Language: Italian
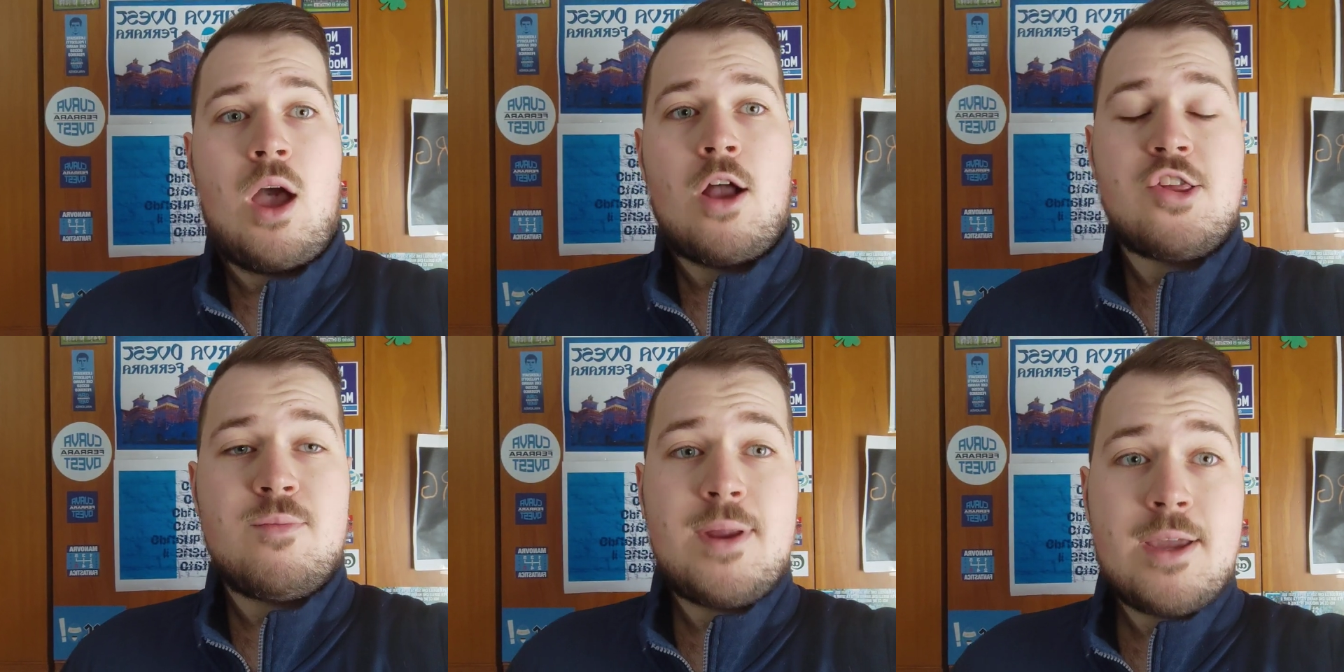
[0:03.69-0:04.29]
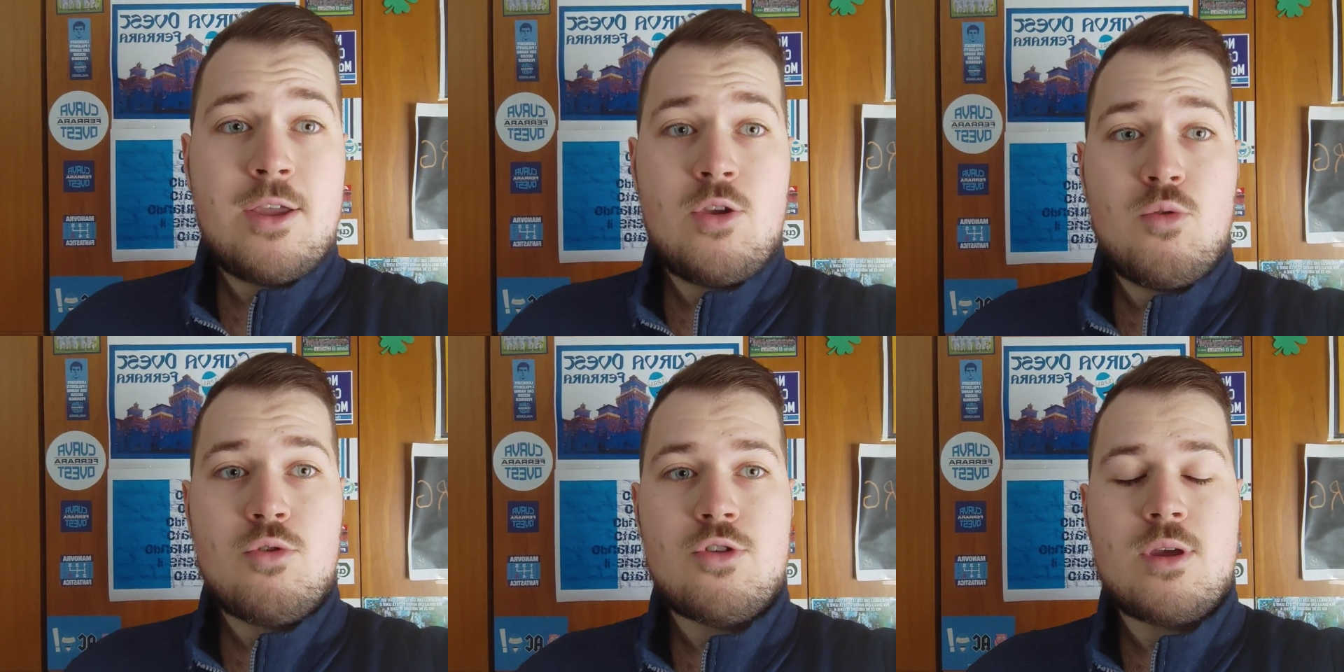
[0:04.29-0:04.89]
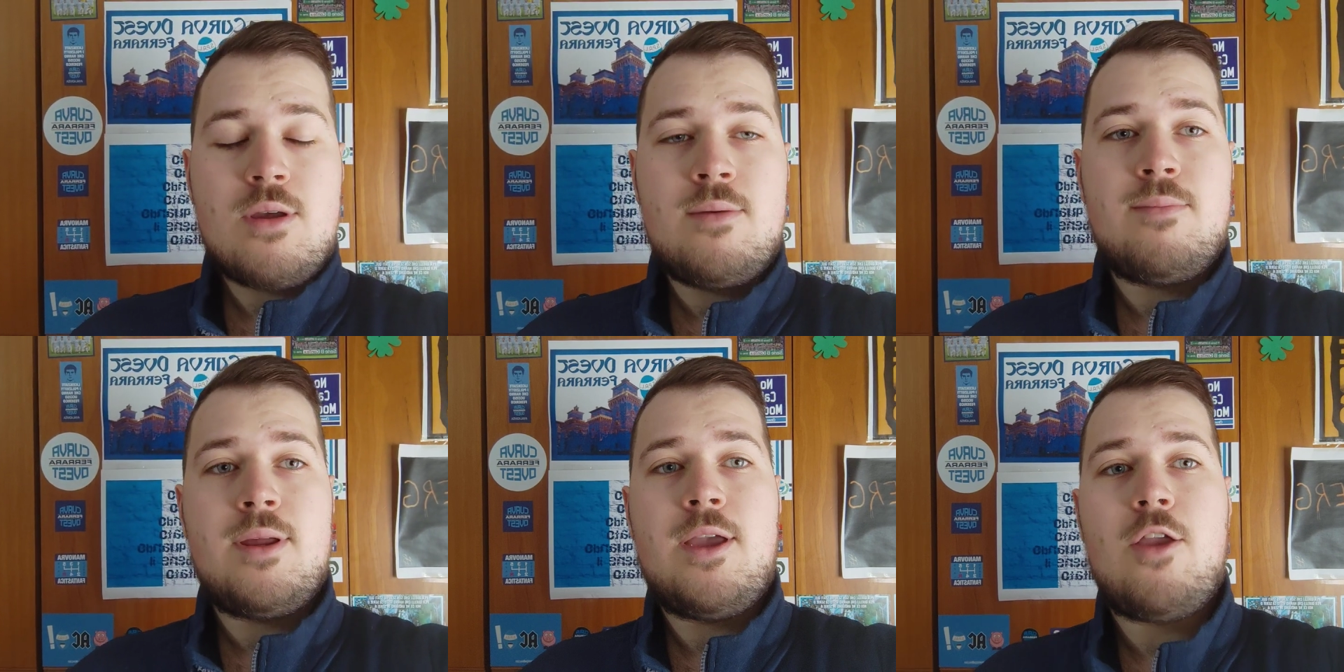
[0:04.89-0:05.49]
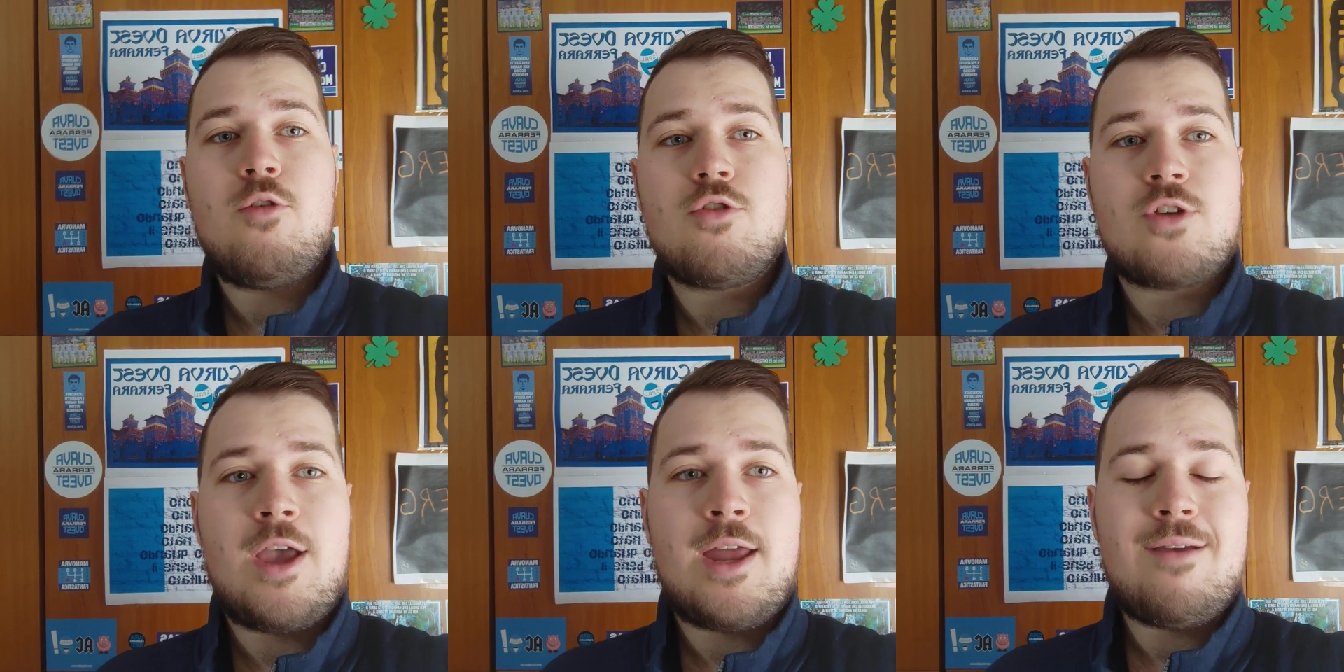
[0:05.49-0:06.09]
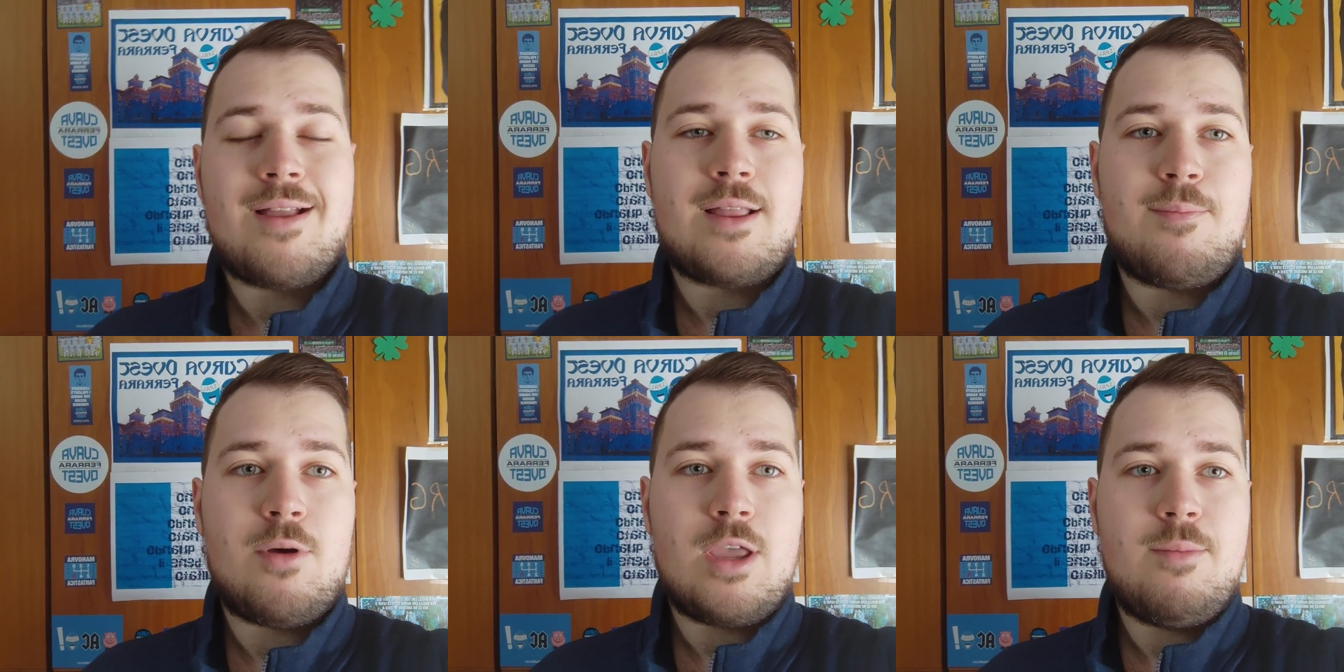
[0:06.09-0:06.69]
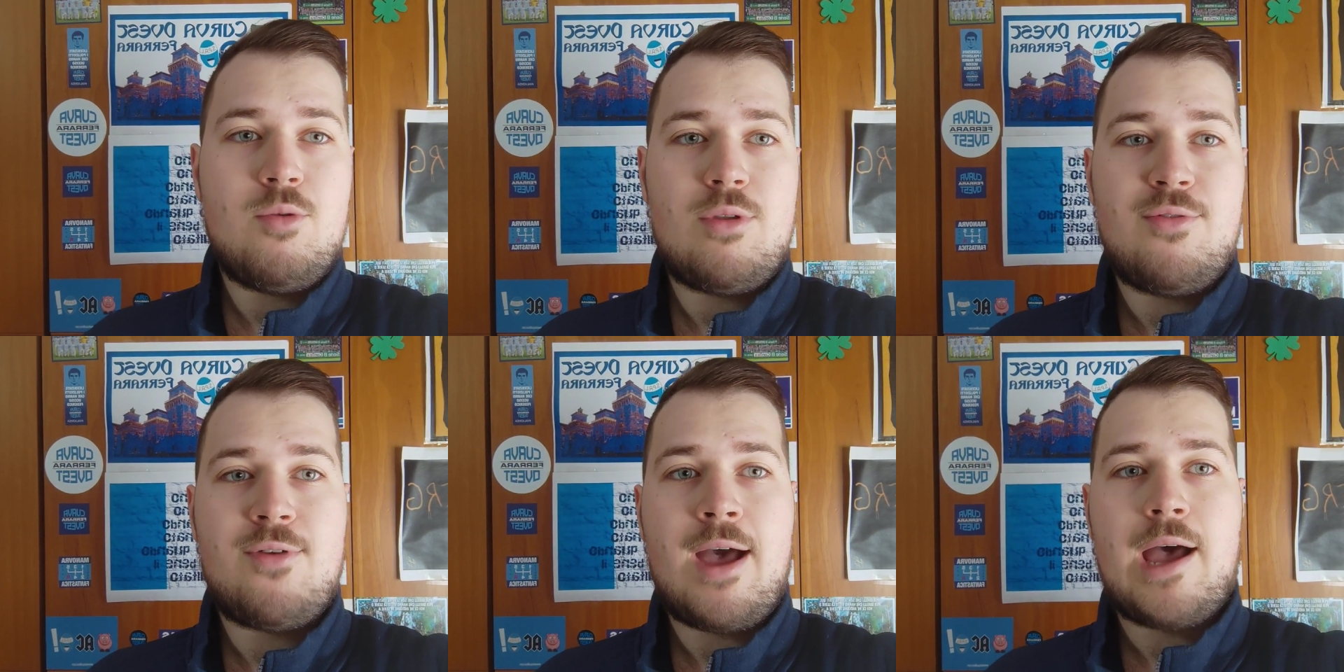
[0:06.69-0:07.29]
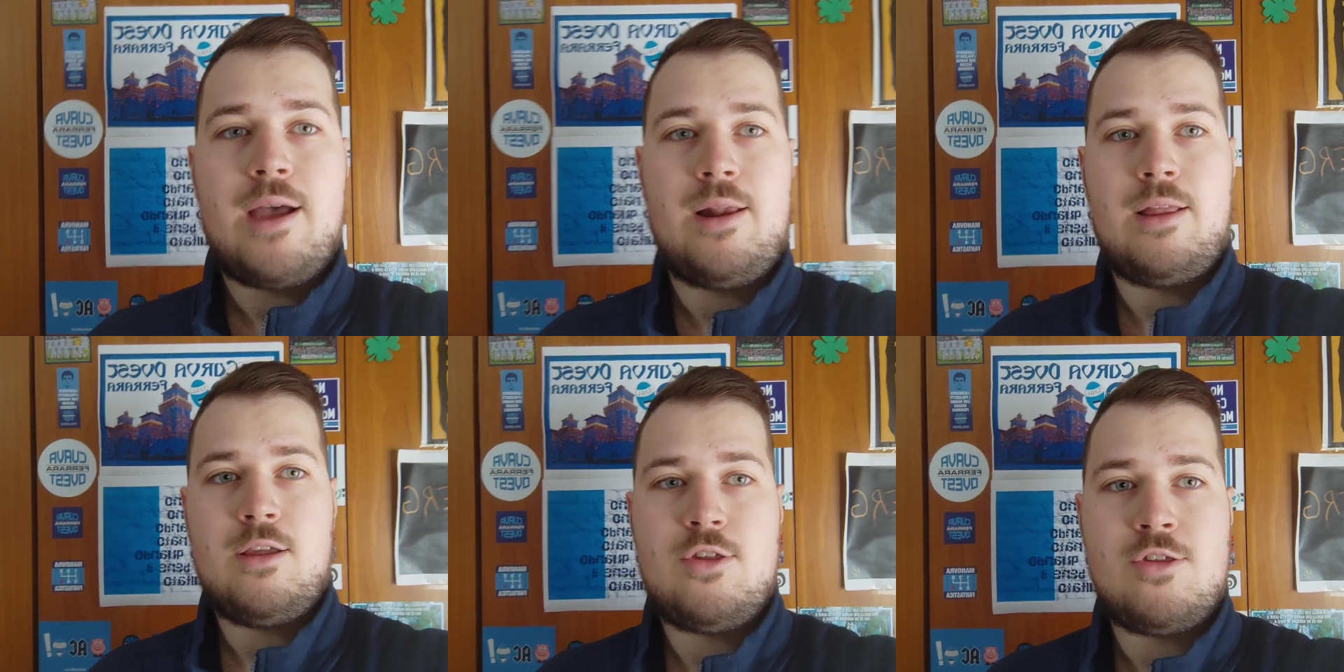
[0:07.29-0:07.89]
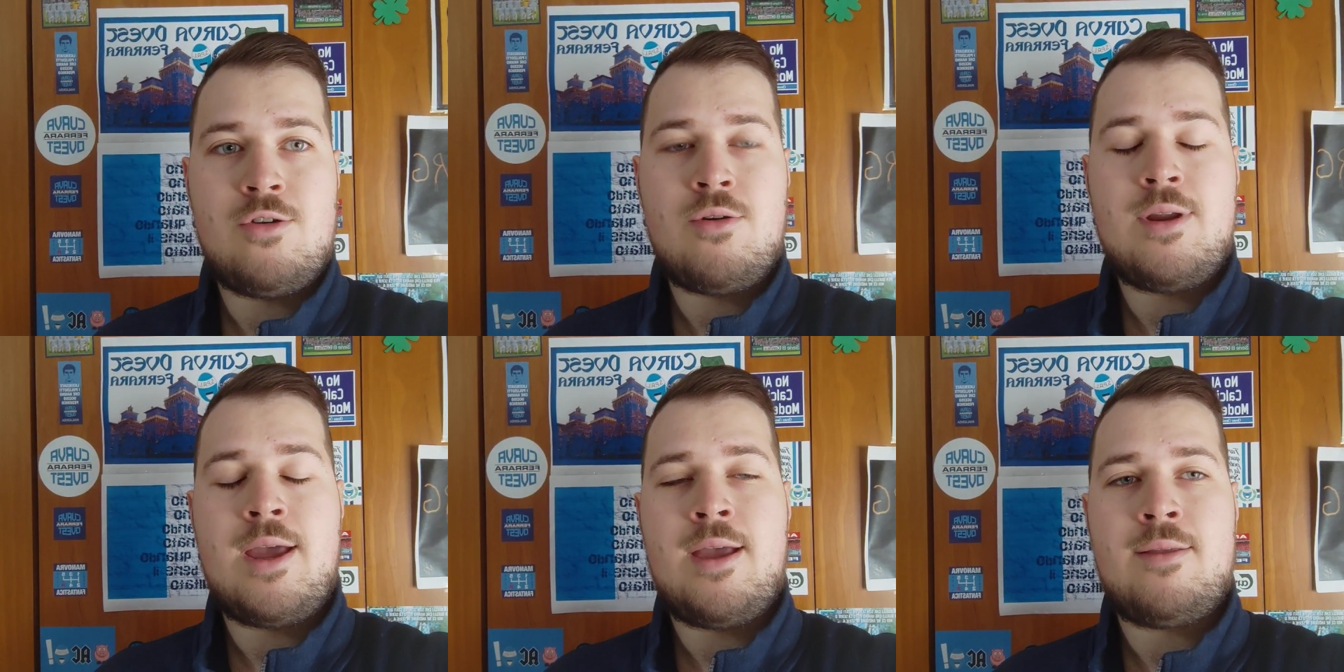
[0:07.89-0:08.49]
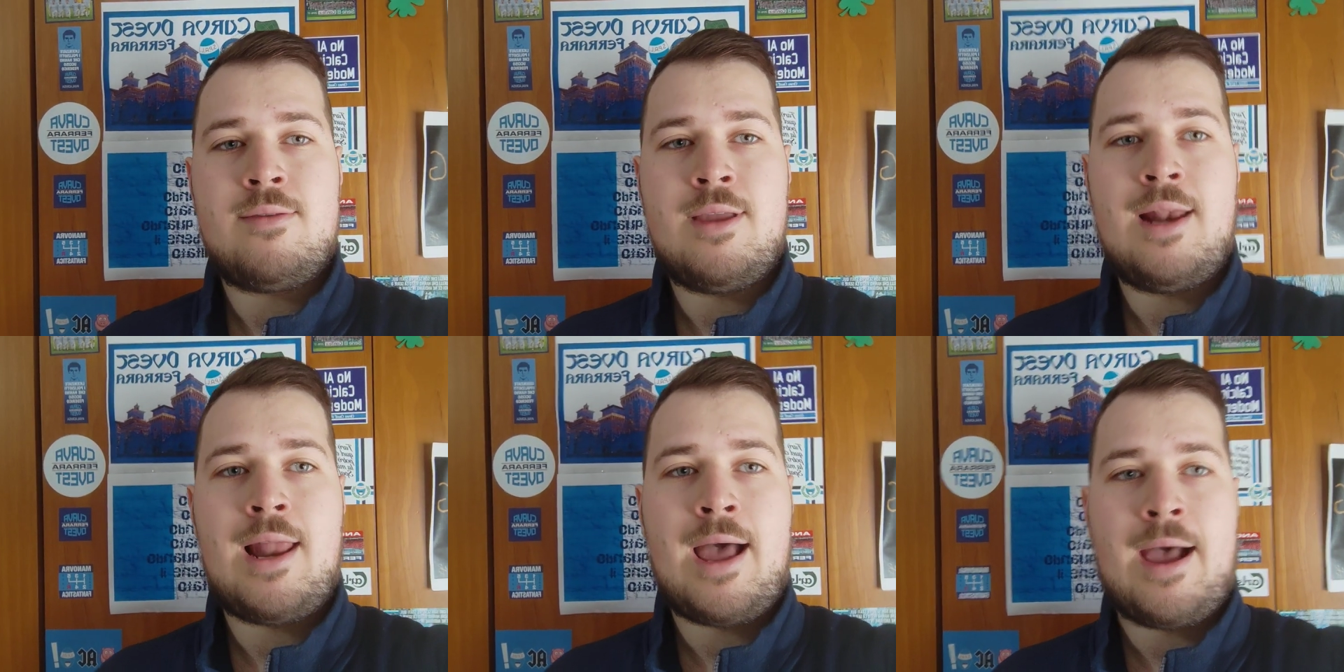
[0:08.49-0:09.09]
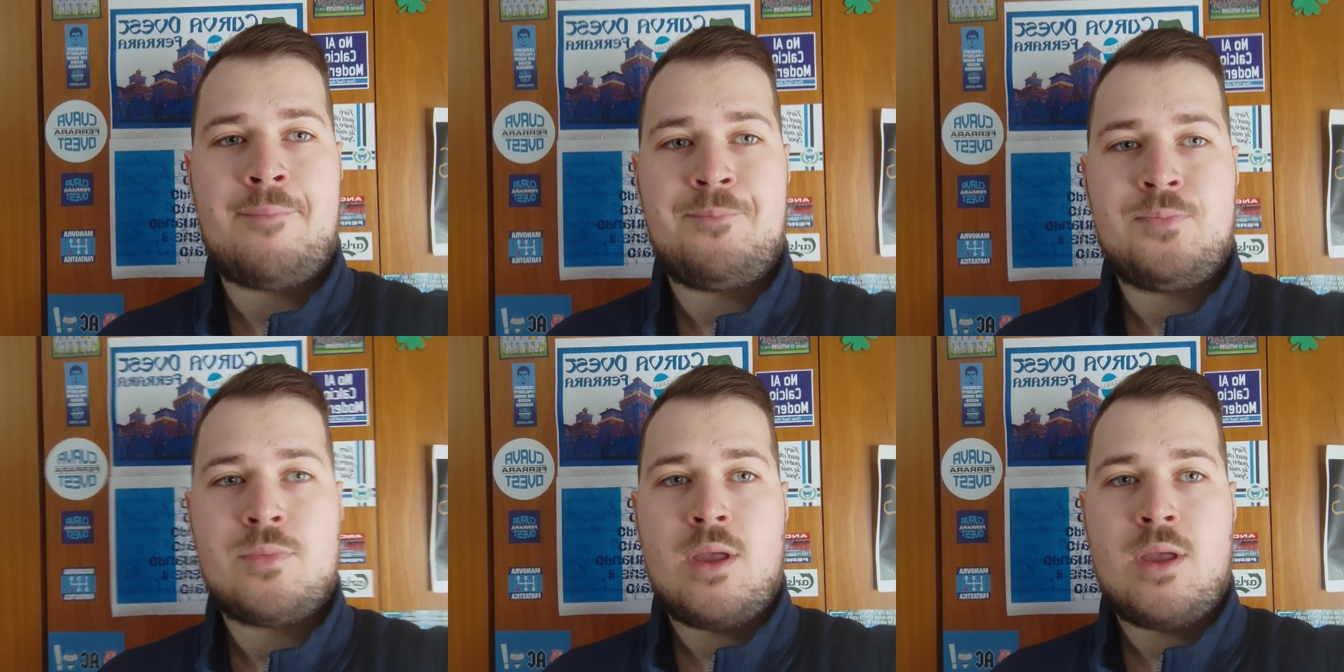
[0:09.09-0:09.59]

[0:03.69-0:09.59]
Oggi breaking news, breaking news, è arrivata pochi minuti fa la decisione della,